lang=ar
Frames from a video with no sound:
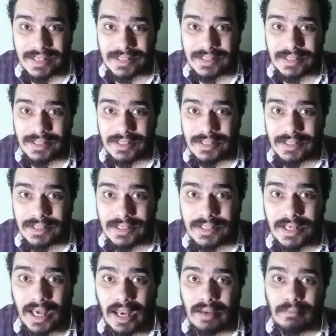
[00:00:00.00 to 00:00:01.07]
السيسي
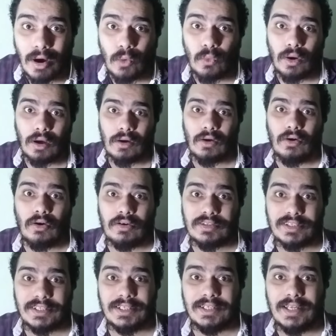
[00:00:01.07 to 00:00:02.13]
كالمولى
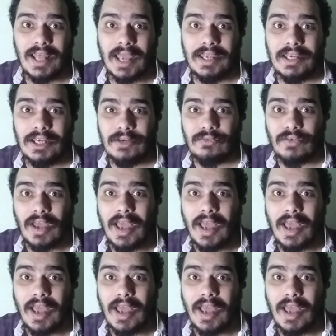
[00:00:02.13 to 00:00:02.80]
القاسي اللي هيجي في